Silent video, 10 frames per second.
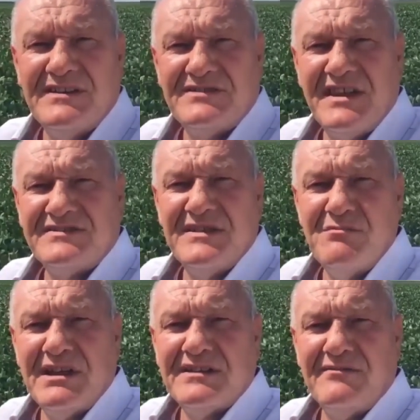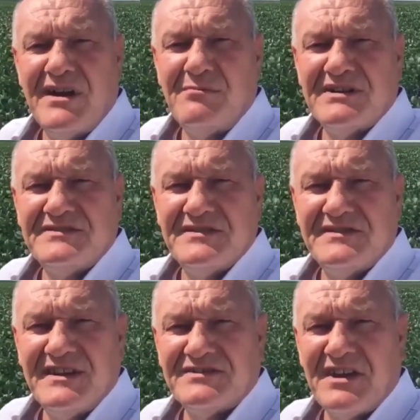Isso que é a semente que vai
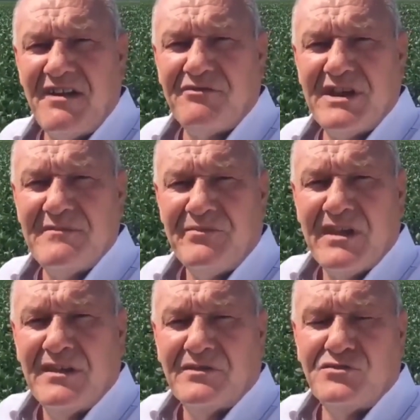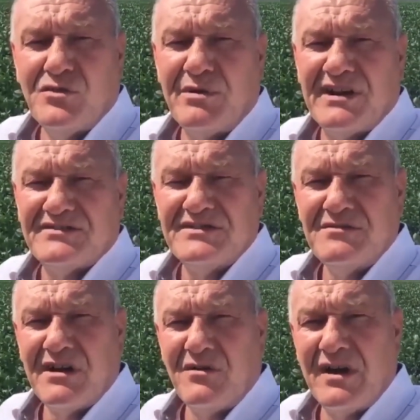abastecer a safra do Brasil
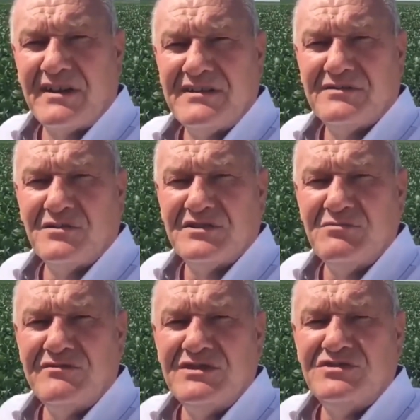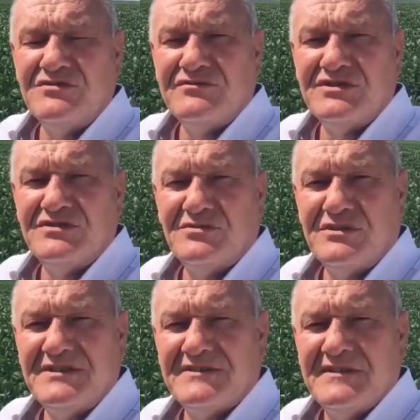agora de
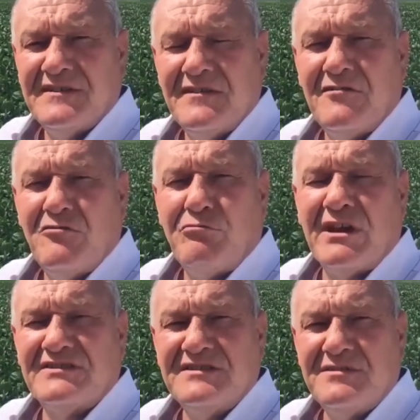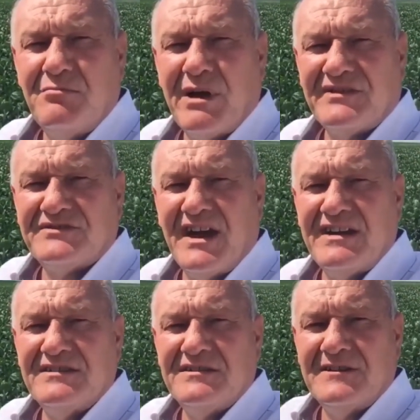2021-22 para a gente passar
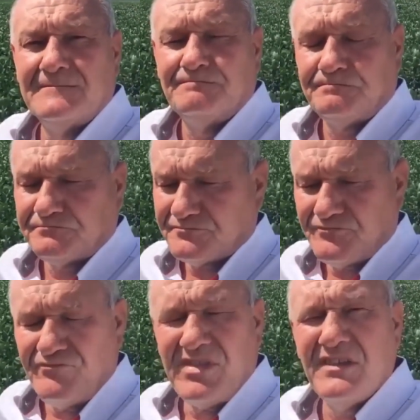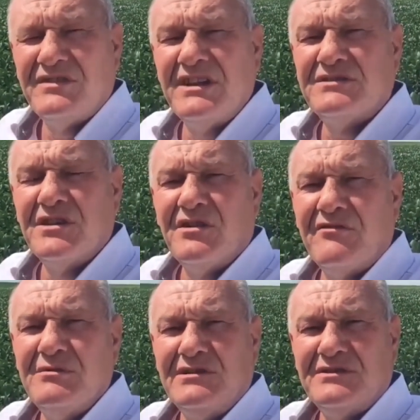aí de
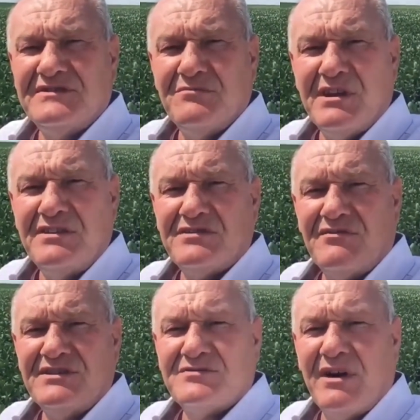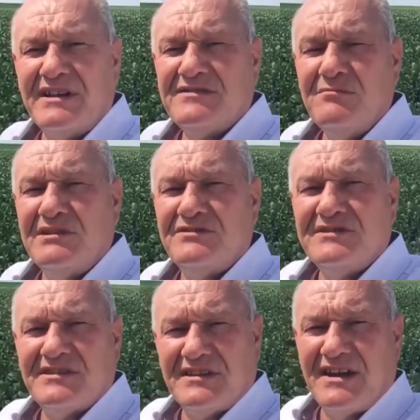39 milhões e meio, talvez 40 milhões de
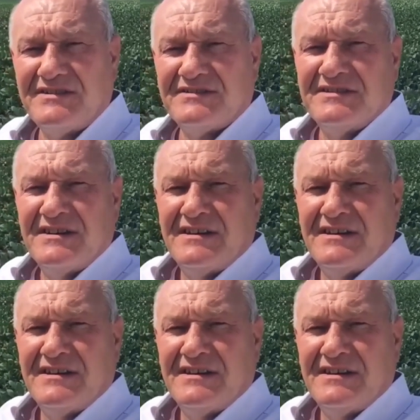hectares